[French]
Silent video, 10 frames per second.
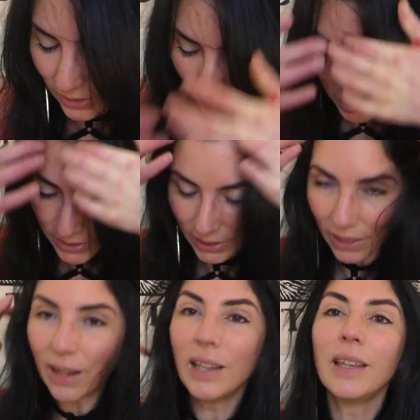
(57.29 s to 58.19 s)
à me laisser
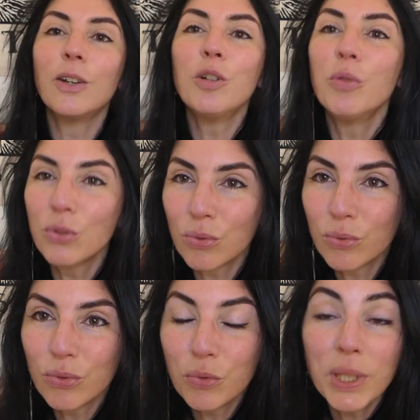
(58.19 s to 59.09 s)
un like et commençons
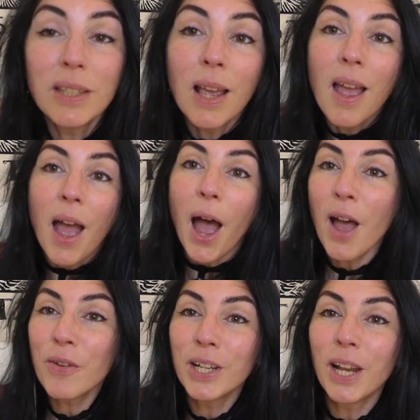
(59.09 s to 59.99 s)
tout de suite
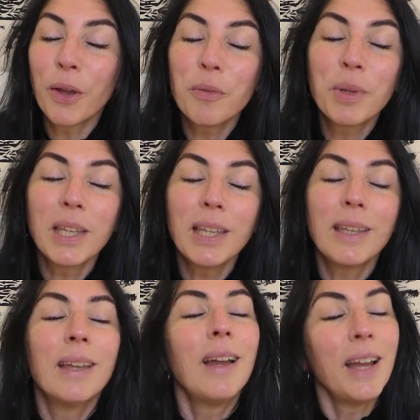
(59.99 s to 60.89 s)
avec la
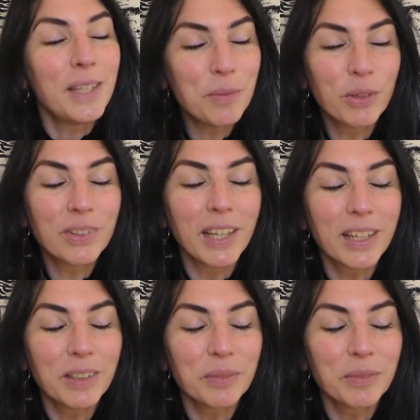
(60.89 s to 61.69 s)
rubrique alimentaire.